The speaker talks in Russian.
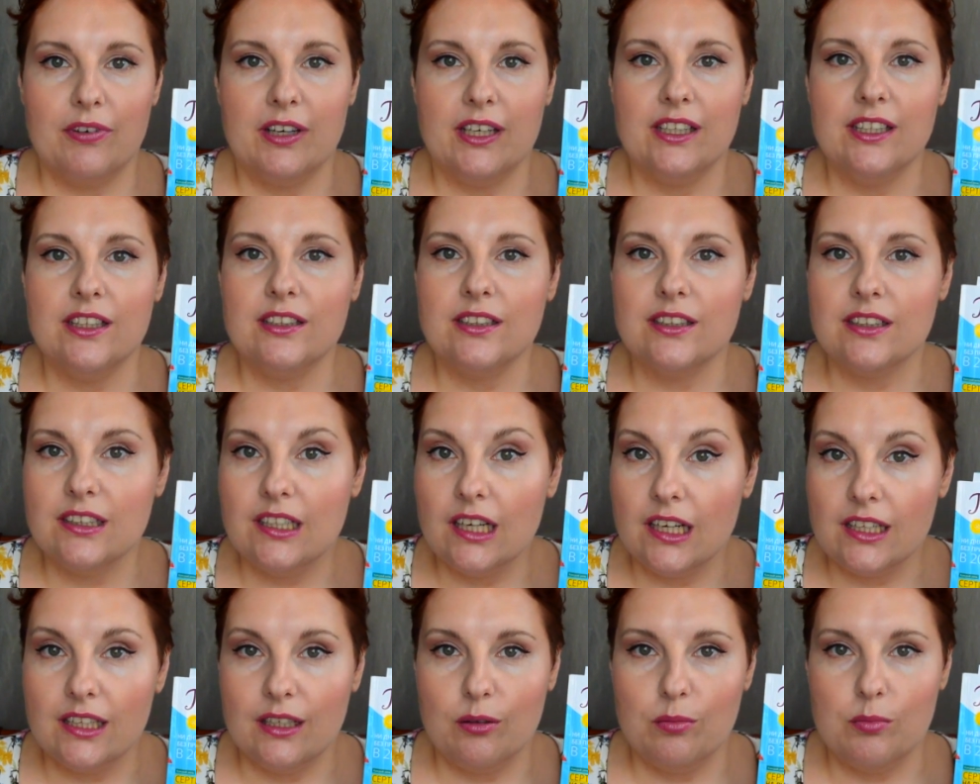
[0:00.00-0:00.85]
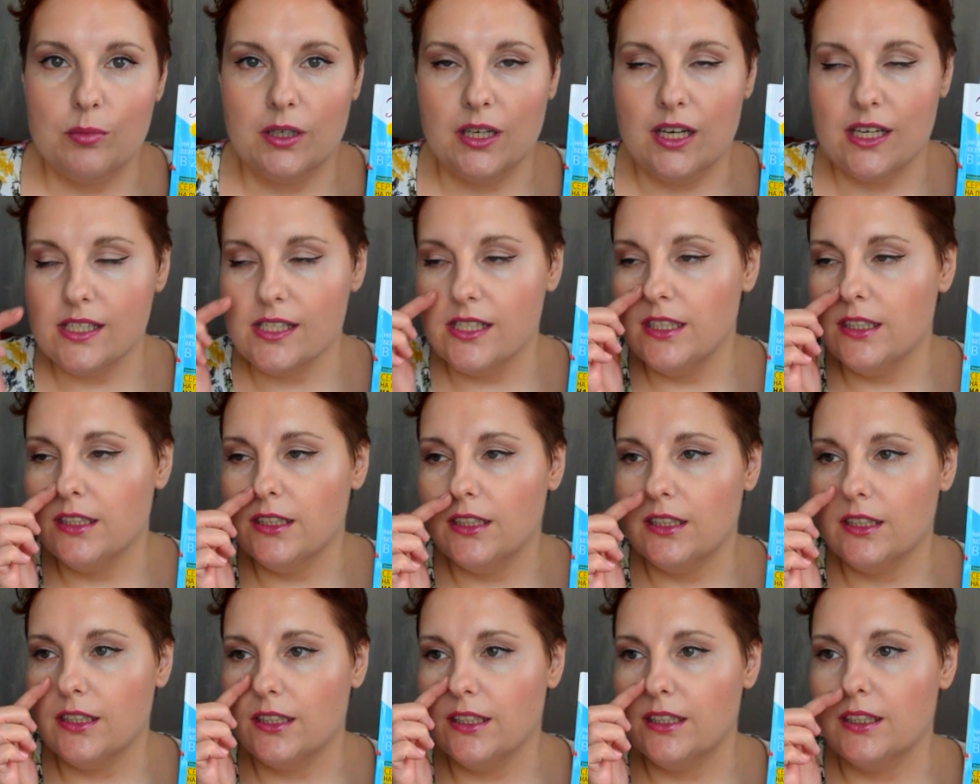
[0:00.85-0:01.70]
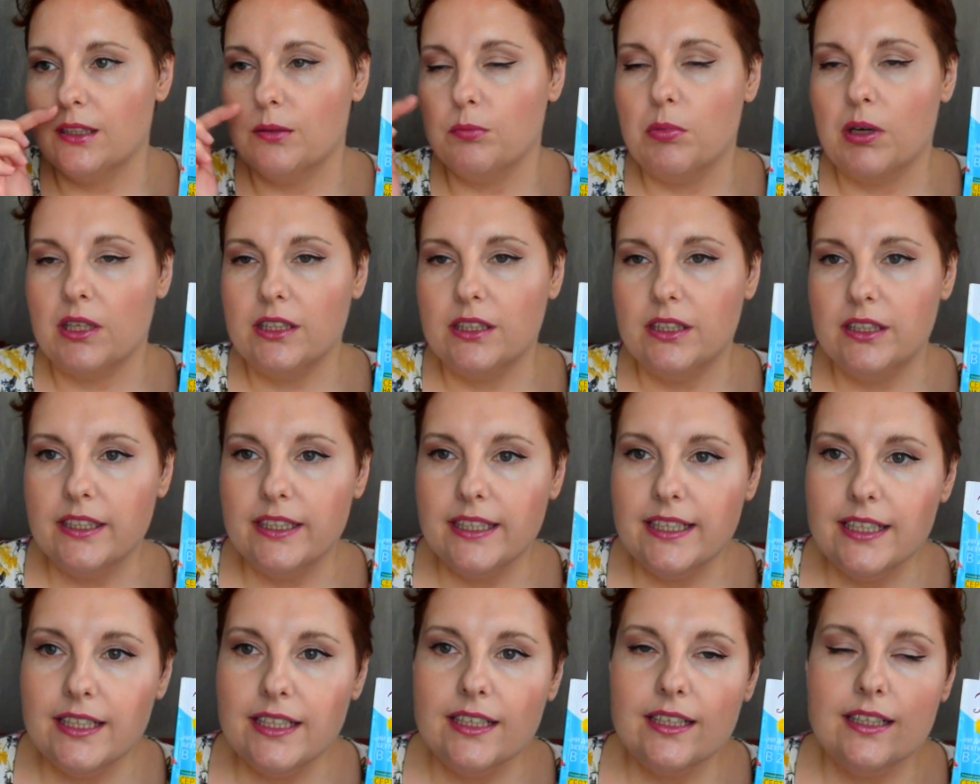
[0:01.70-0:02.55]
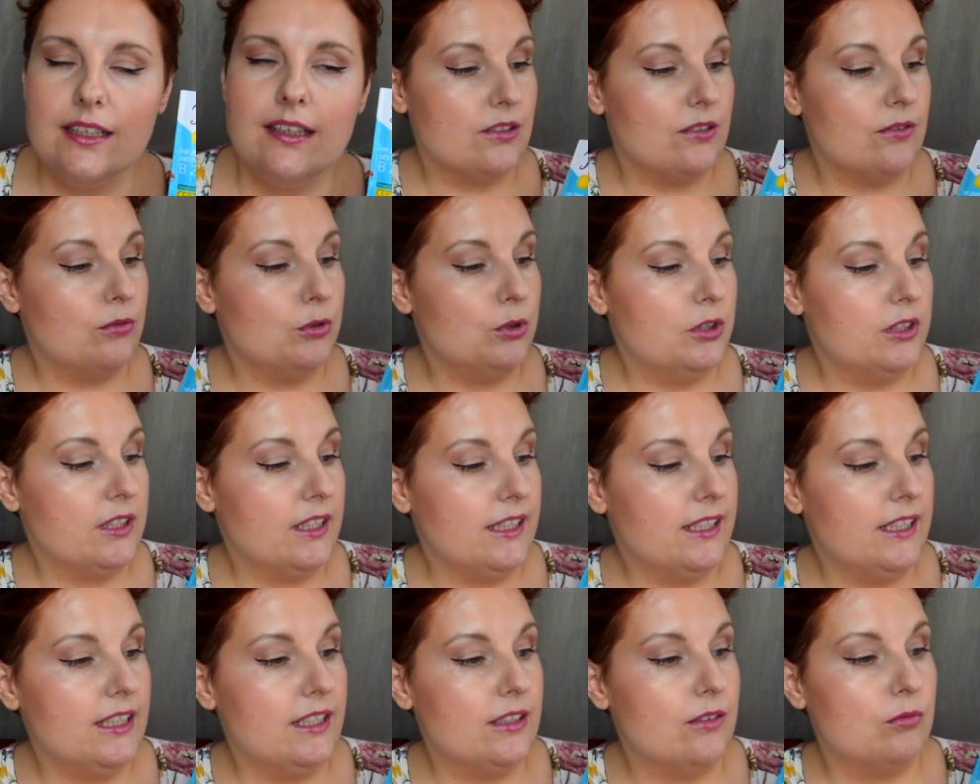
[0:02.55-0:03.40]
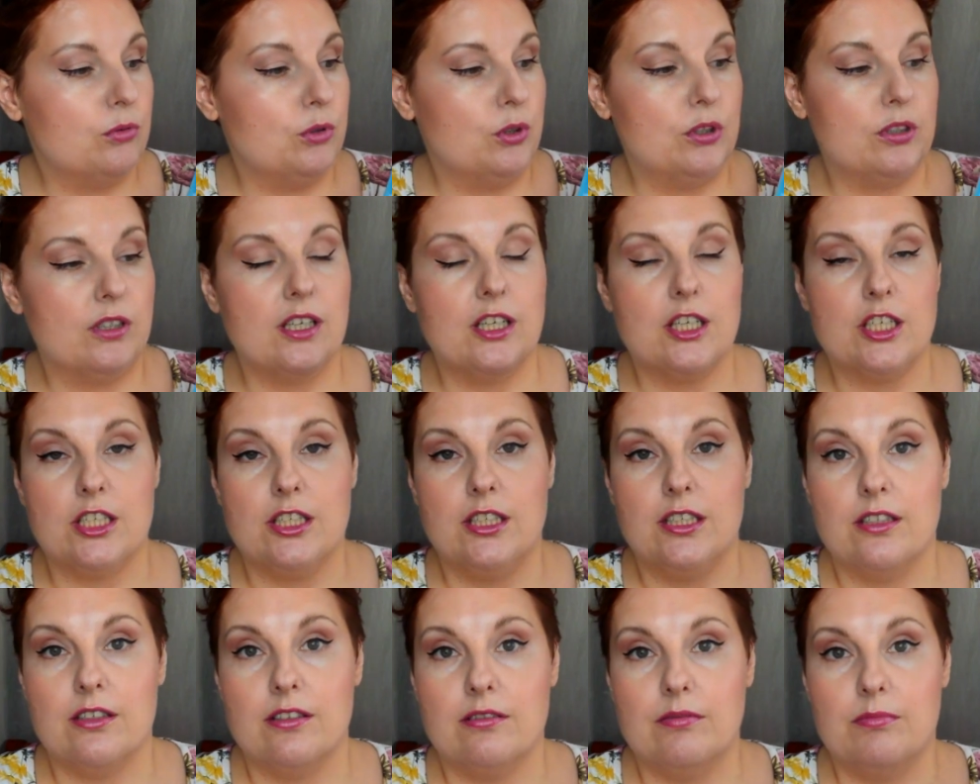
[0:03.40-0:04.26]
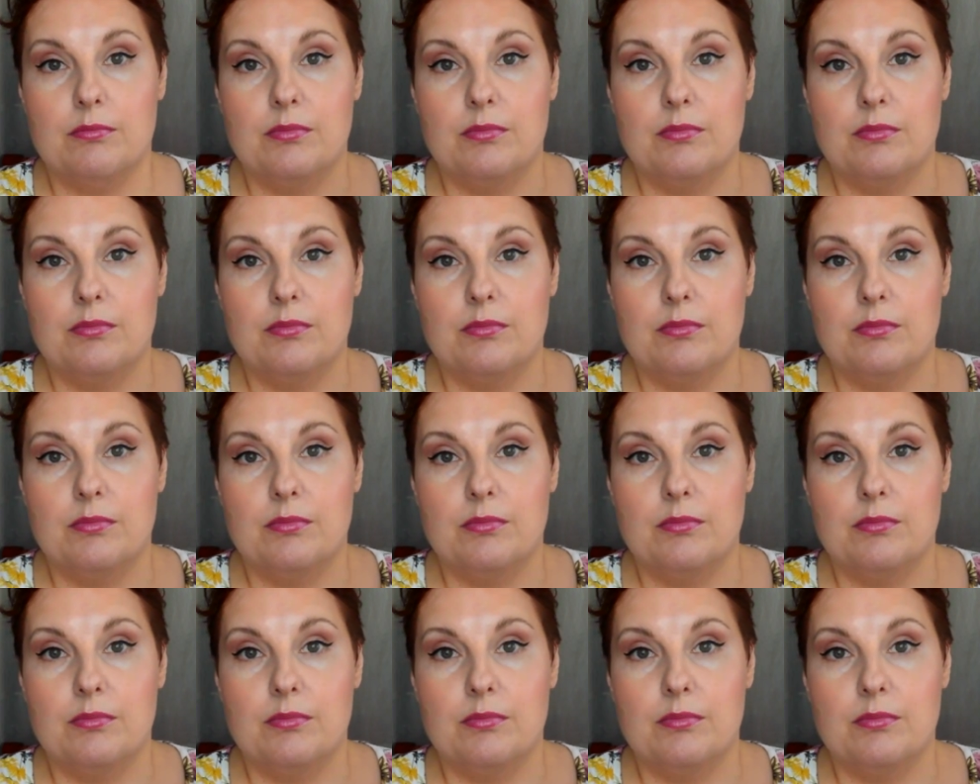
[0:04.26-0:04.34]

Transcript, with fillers: в каких-то дорогих магазинах или дебате. Вот такие вот каждый